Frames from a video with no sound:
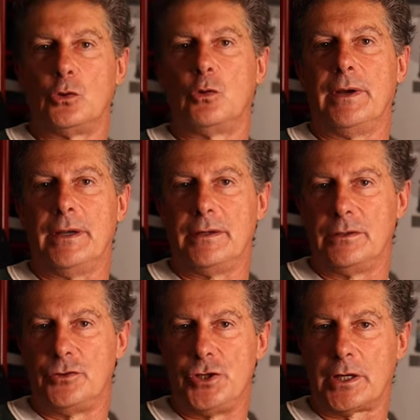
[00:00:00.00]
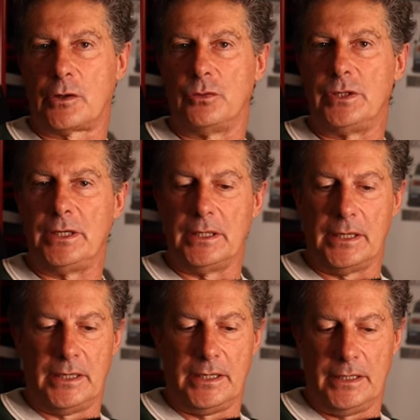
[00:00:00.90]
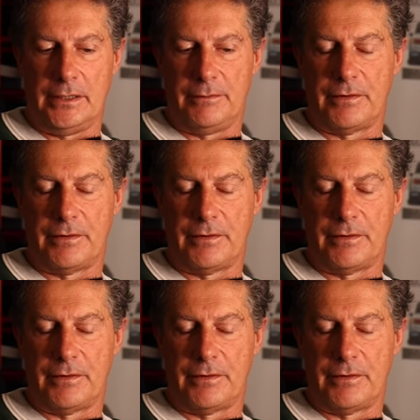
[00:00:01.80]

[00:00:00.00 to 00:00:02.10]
dove cerco di eh,